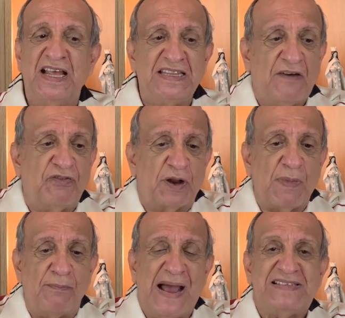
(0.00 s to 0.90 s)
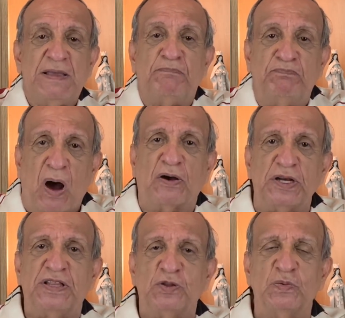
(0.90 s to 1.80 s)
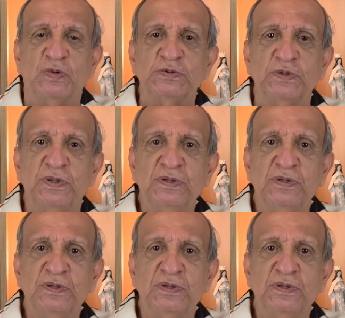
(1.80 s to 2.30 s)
da forma mais hipócrita do mundo.